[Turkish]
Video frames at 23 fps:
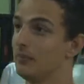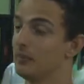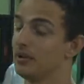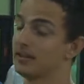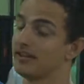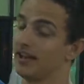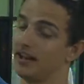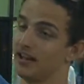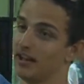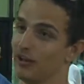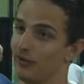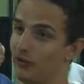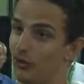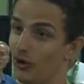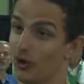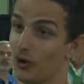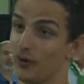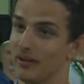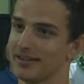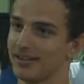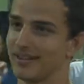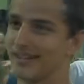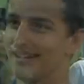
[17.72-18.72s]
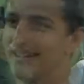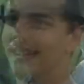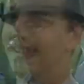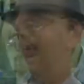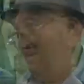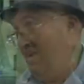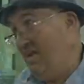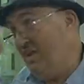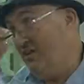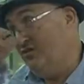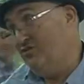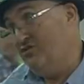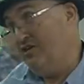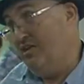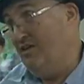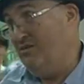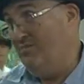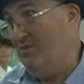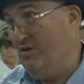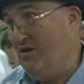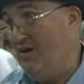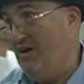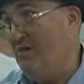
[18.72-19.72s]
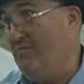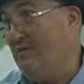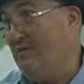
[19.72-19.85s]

bir tane de forvet. En güzeli böyle